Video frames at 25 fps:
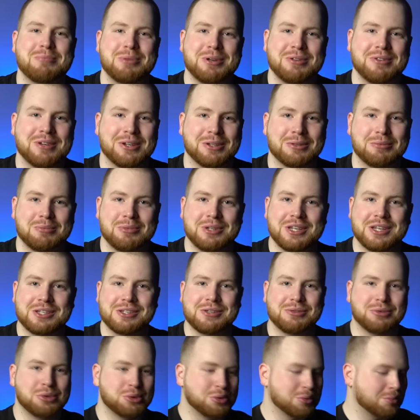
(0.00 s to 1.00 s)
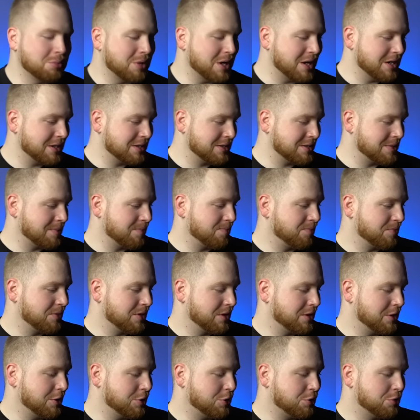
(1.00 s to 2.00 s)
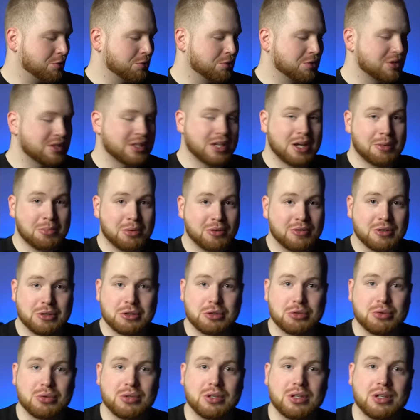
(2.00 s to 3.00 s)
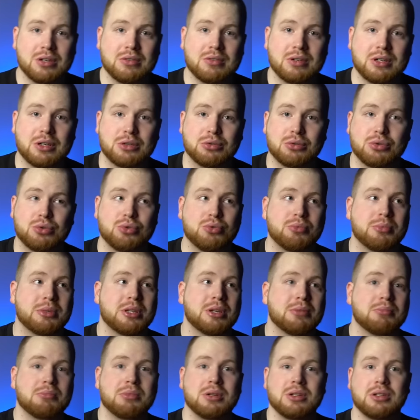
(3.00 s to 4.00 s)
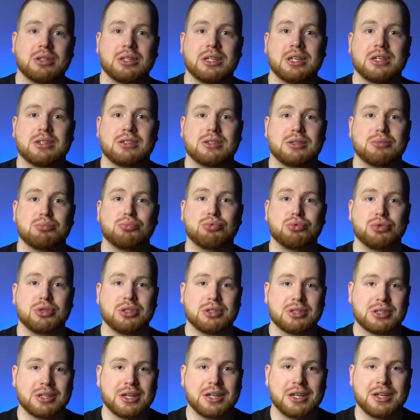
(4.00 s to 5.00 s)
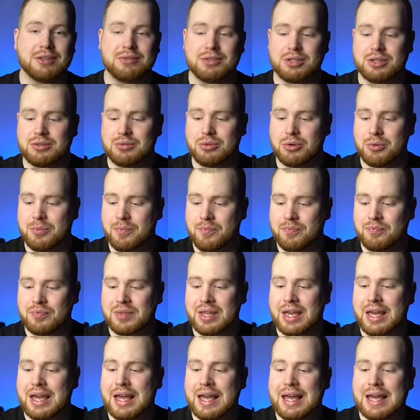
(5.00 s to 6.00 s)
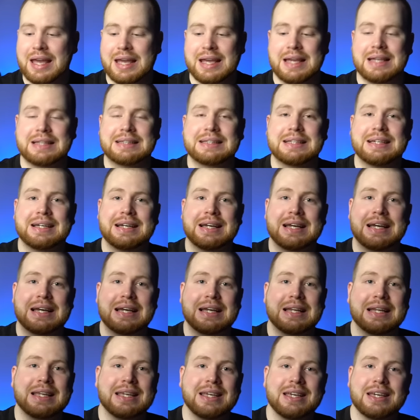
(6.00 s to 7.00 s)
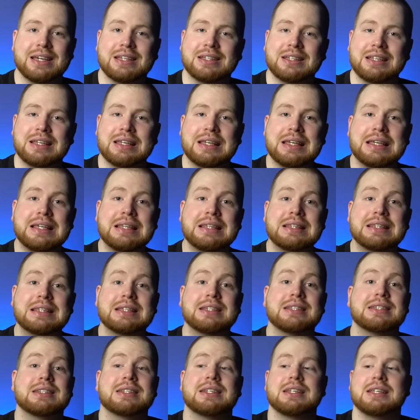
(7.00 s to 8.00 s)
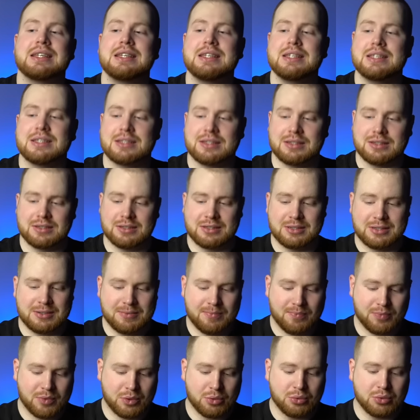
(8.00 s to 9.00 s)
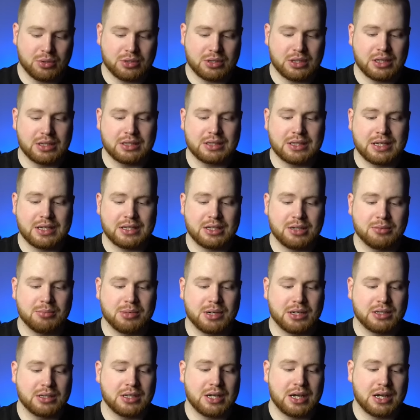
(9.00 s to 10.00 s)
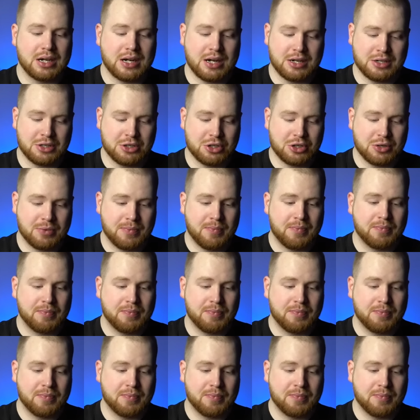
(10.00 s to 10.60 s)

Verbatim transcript: привет, меня зовут Макс. Начну с самого стойкого, который у меня был, есть и будет, скорее всего. Это Rien Intense Essence от Etat Libre de Orange.